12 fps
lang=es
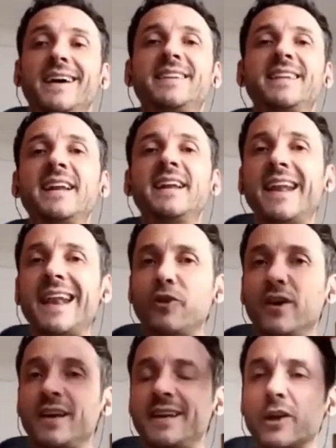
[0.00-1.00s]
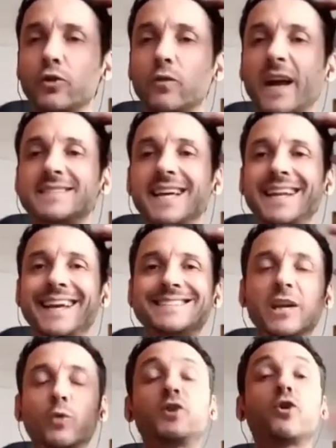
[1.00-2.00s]
tiene del lado izquierdo una serie de
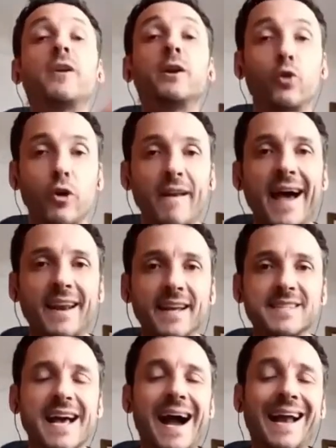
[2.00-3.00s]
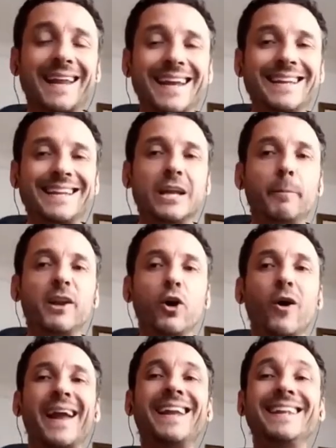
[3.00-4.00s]
circuitos neuronales, al que él
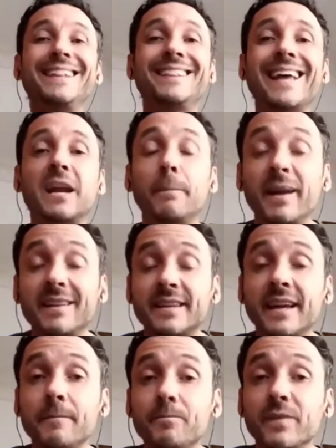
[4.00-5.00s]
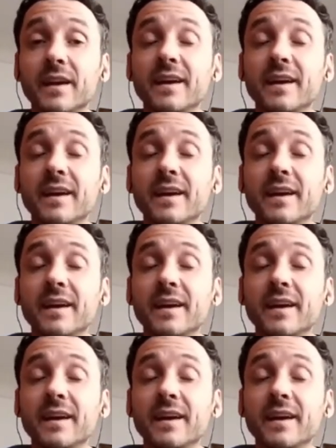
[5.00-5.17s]
denominó el intérprete,